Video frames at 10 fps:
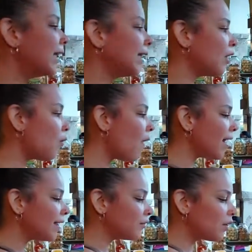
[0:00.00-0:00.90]
de
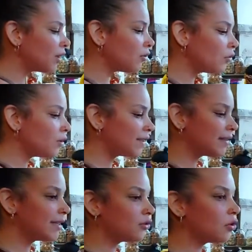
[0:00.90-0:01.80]
cuáles son estos
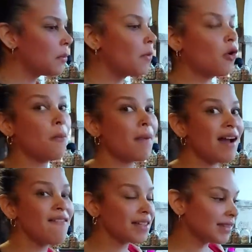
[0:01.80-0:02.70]
dulcecitos los
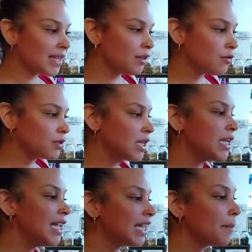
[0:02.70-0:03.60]
más vendidos
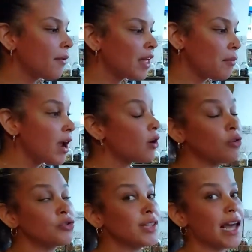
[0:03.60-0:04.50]
y que podemos
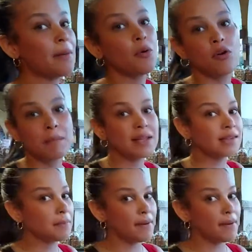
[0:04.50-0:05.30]
encontrar obviamente